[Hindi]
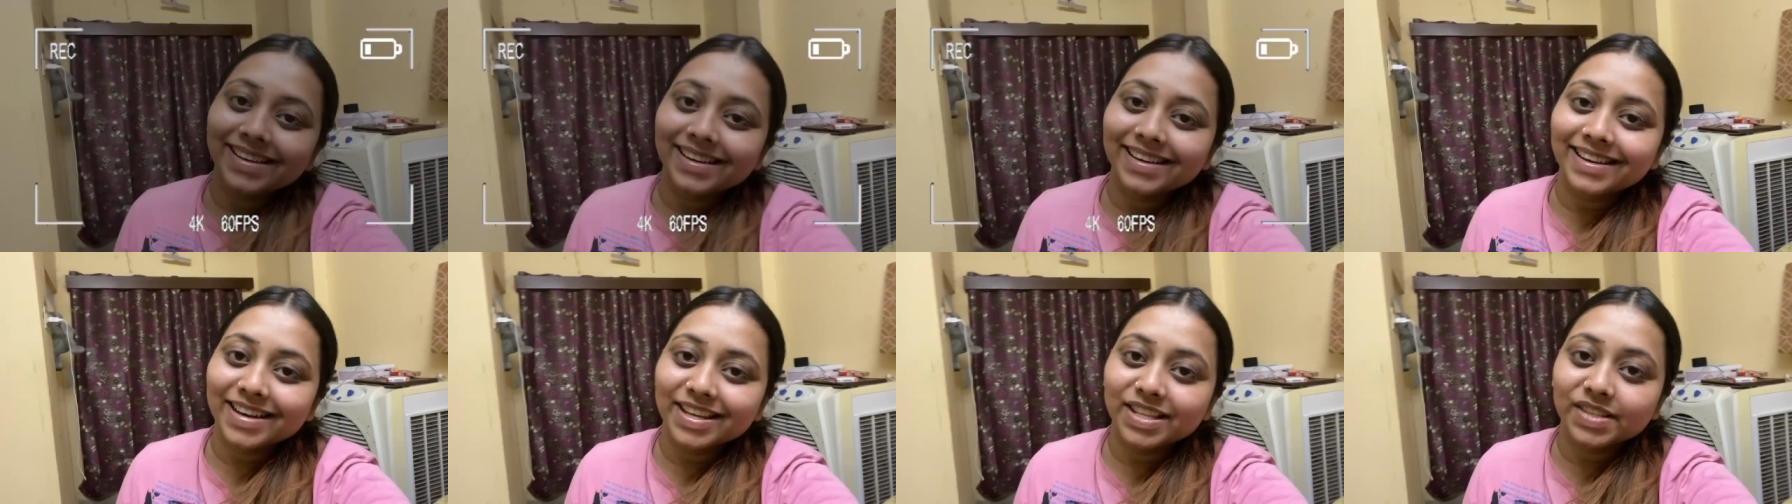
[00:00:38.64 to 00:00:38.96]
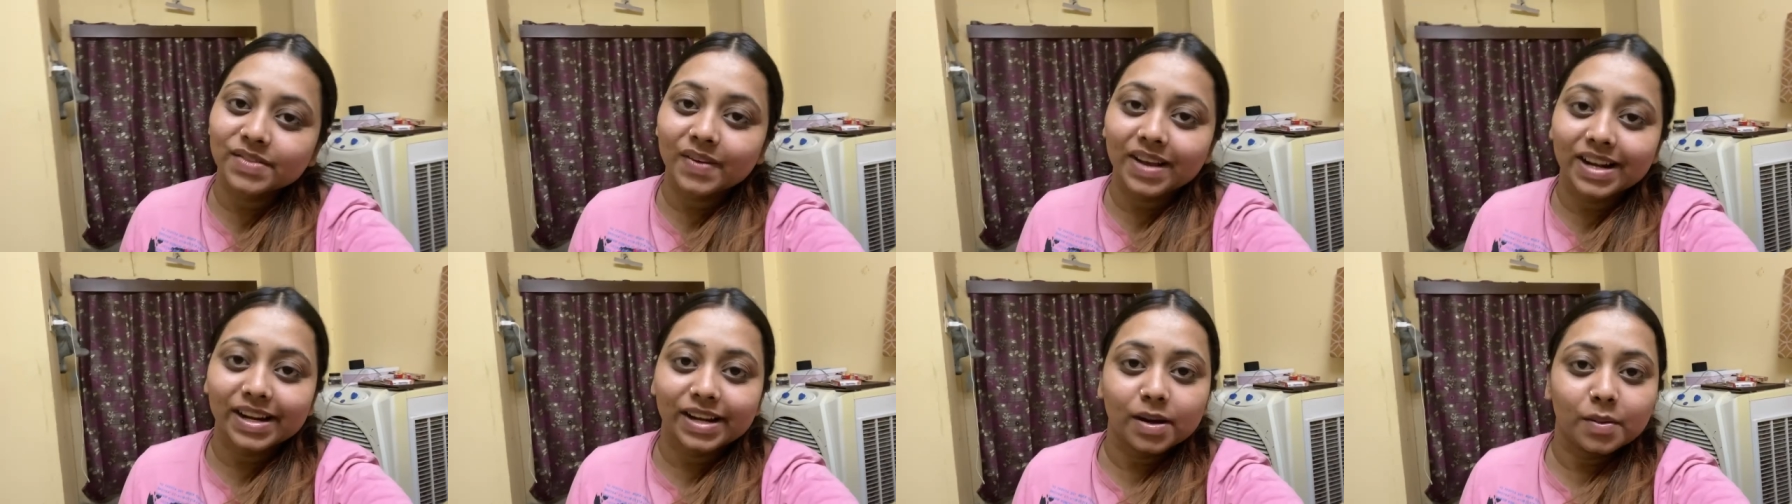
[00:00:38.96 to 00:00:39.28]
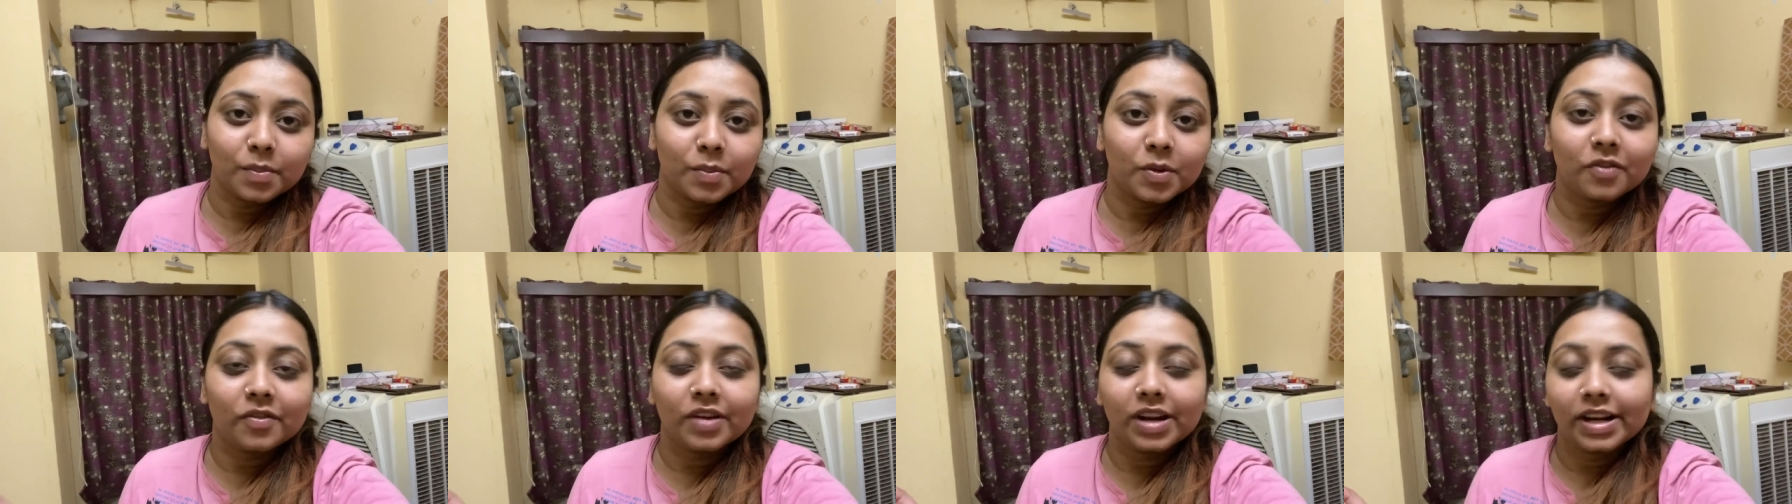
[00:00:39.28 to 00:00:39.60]
गाइस
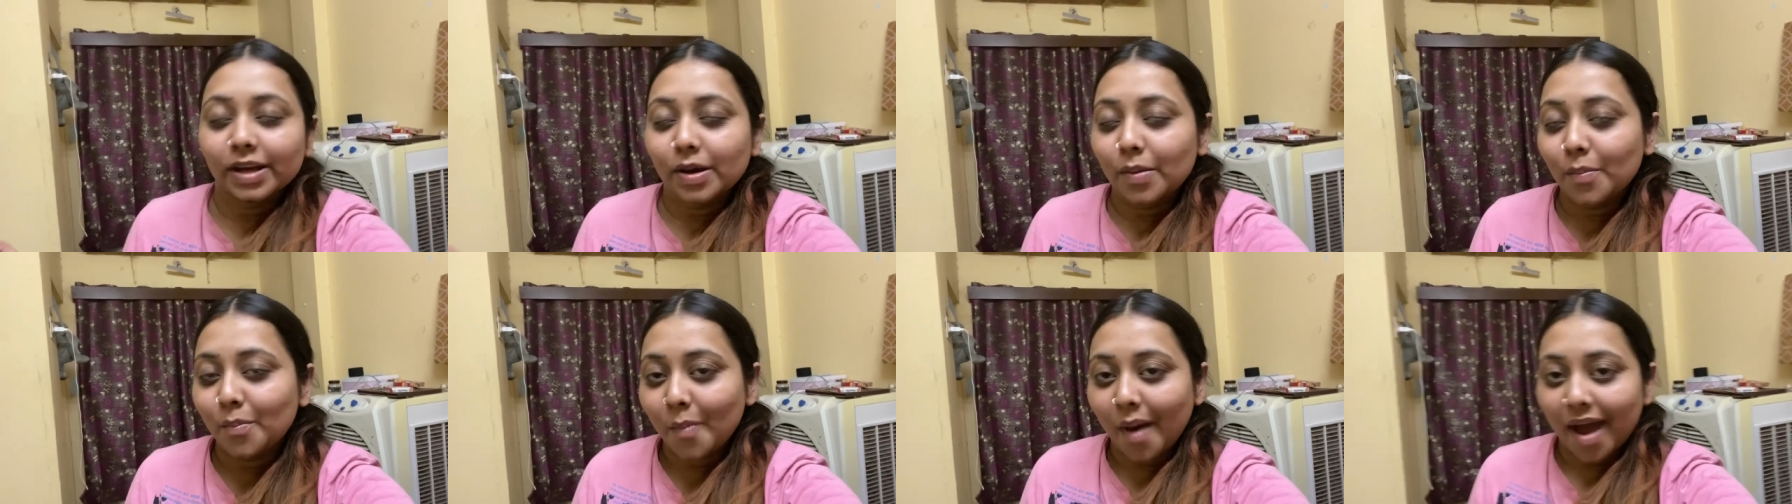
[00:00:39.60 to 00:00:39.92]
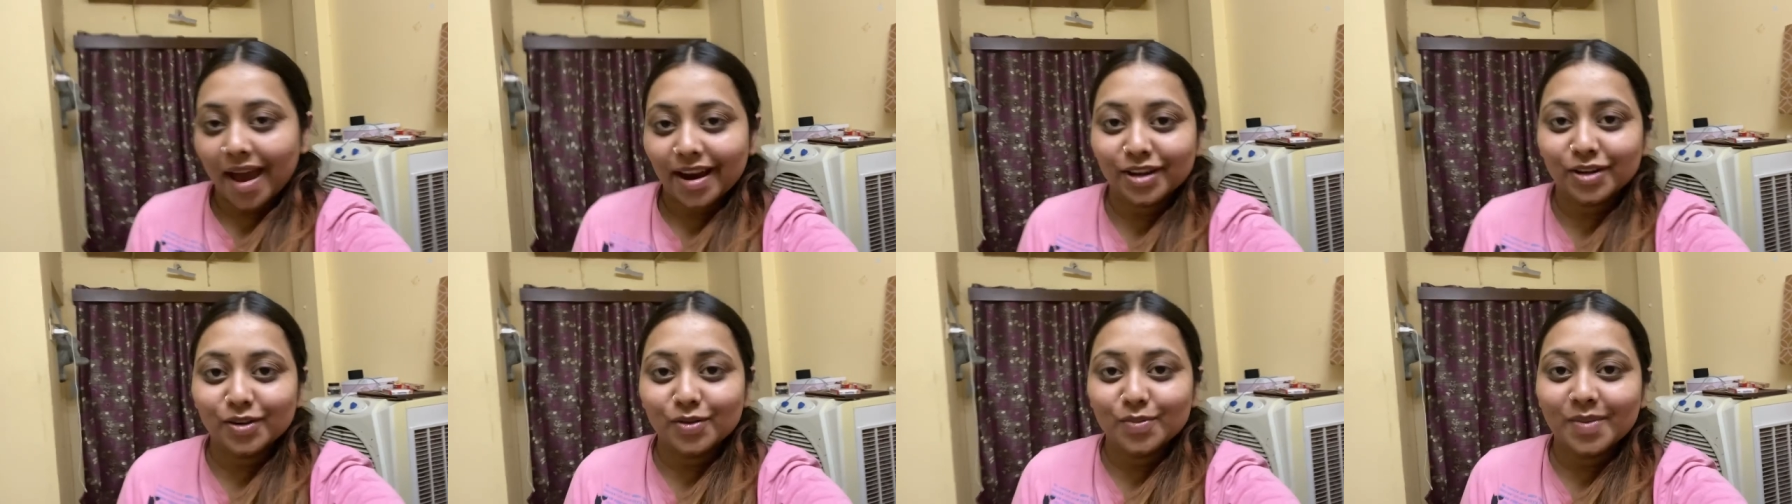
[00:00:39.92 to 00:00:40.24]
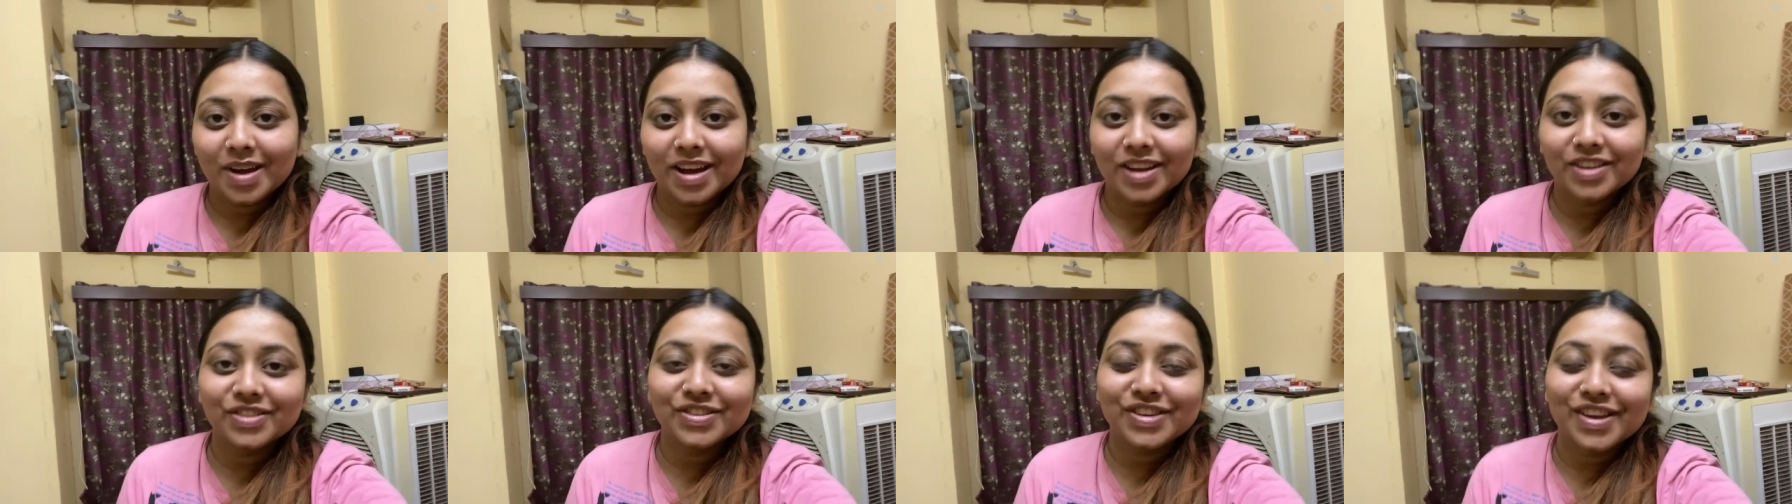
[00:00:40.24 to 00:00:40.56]
वेलकम और वेलकम बैक टू
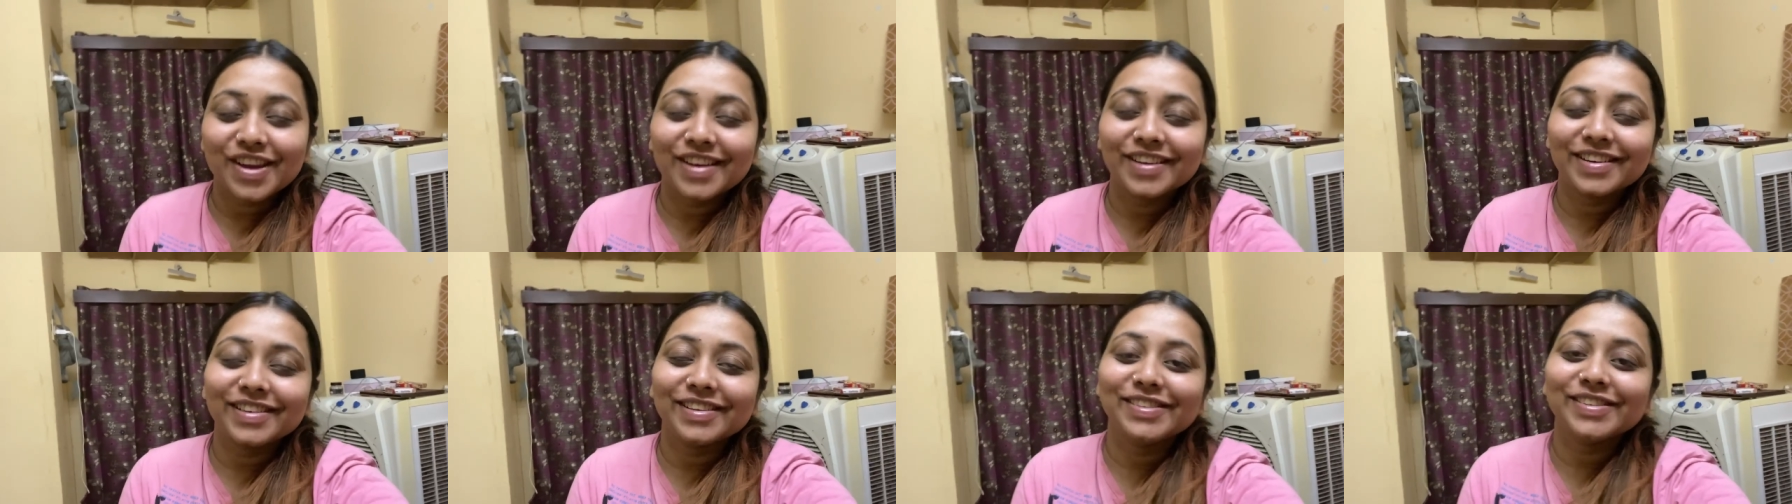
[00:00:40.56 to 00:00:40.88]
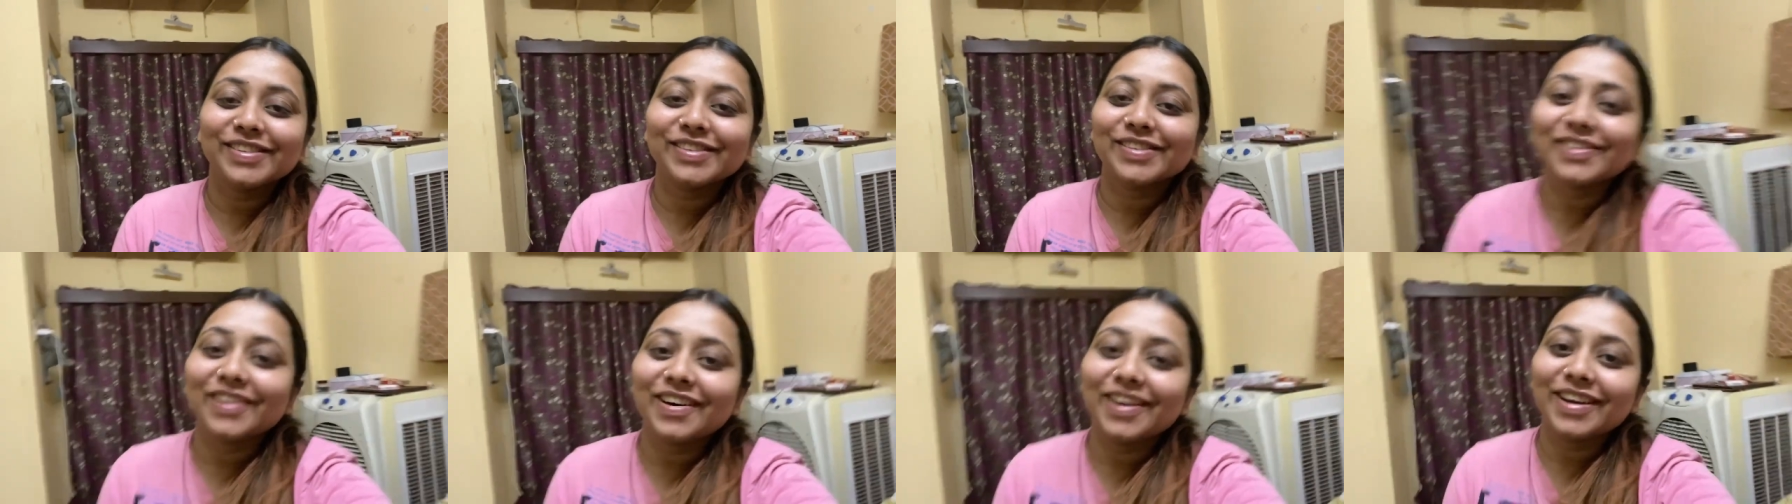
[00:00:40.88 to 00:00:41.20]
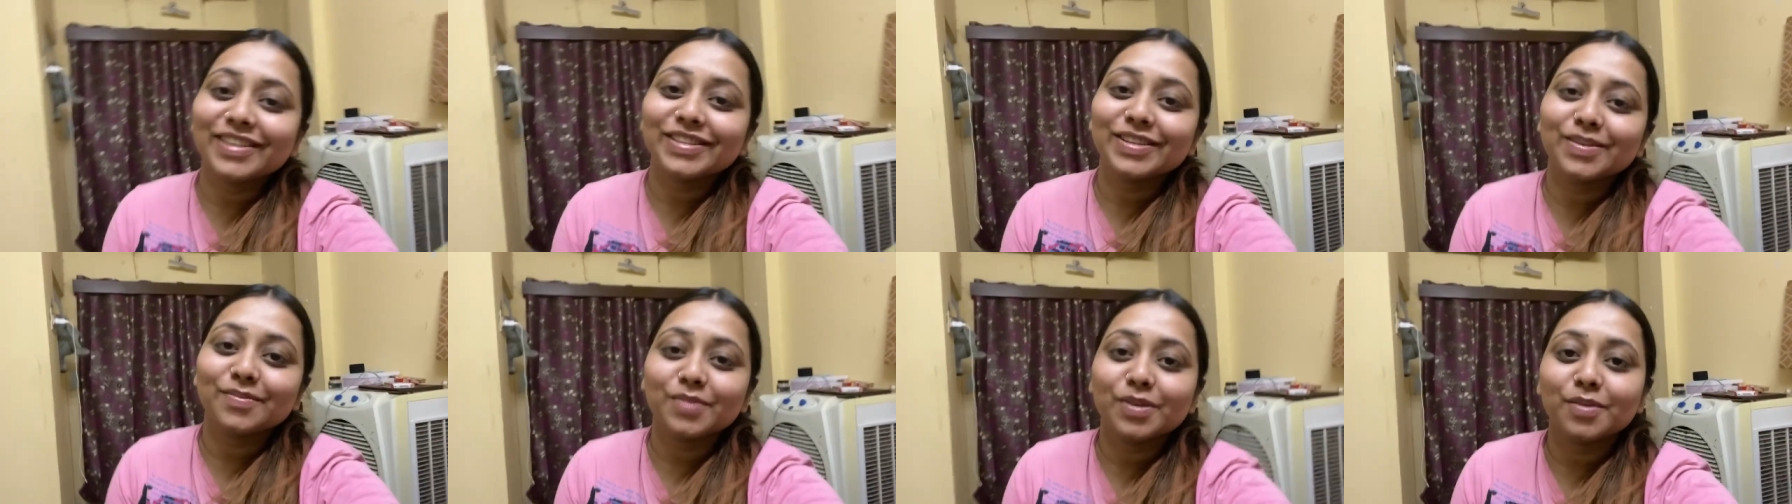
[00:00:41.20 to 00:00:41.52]
माय चैनल सो
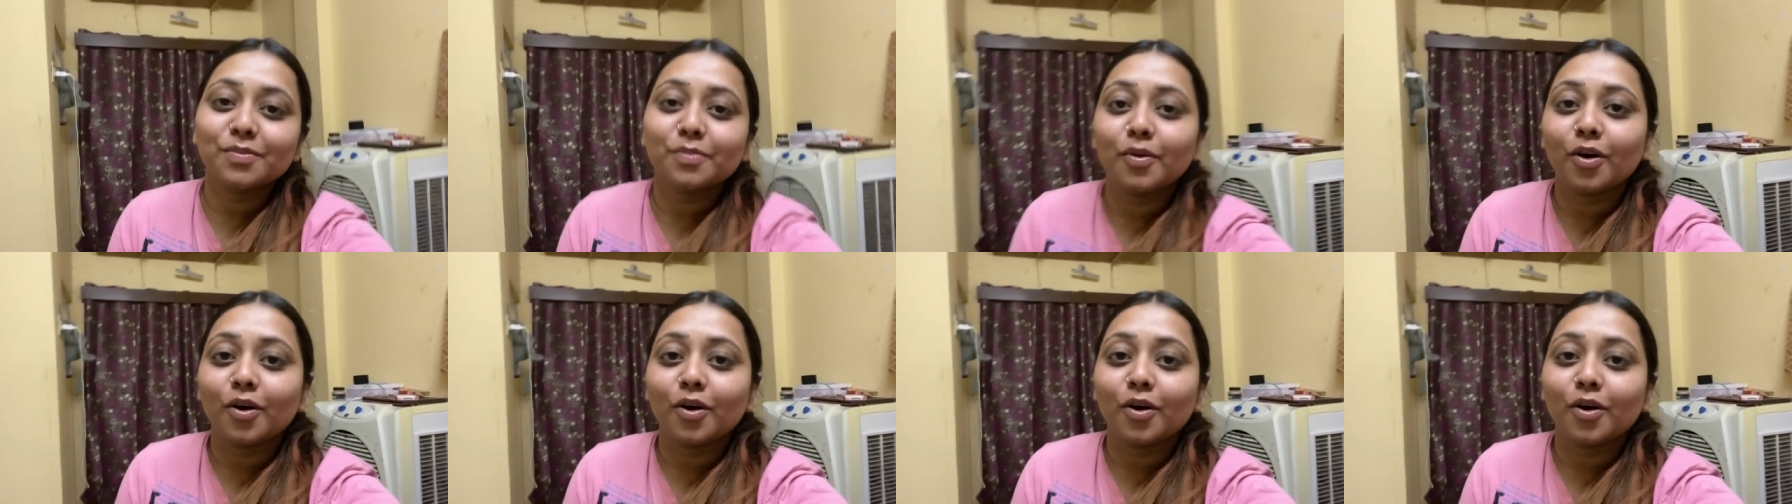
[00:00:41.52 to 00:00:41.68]
आज हम ना